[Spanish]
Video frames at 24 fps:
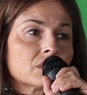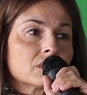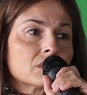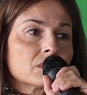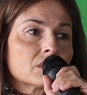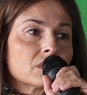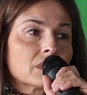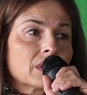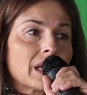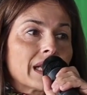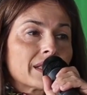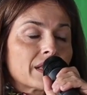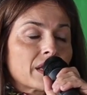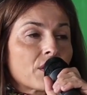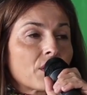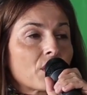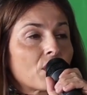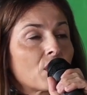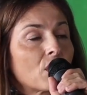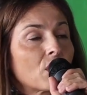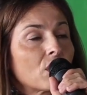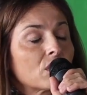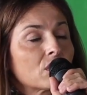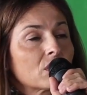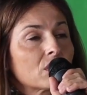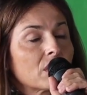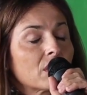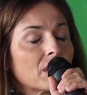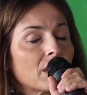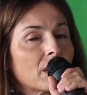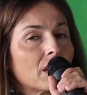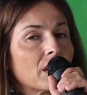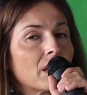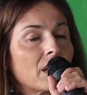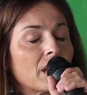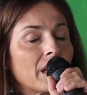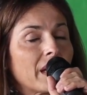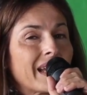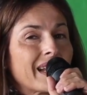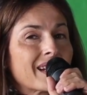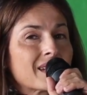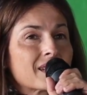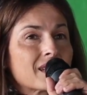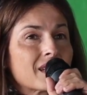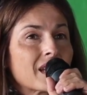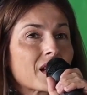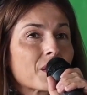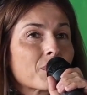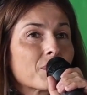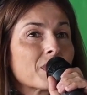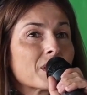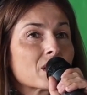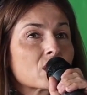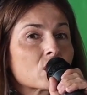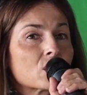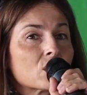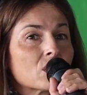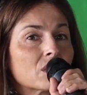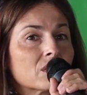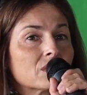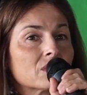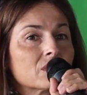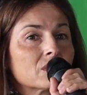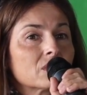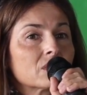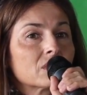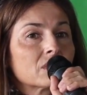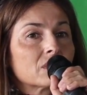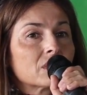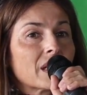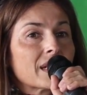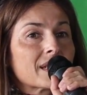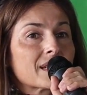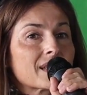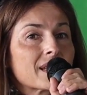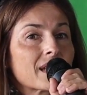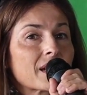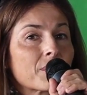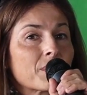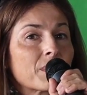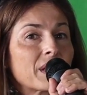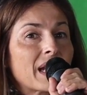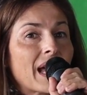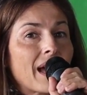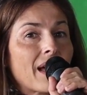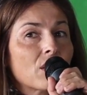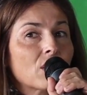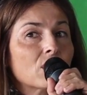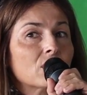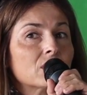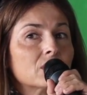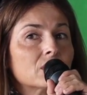la atención, el ser visto, el ser mirado,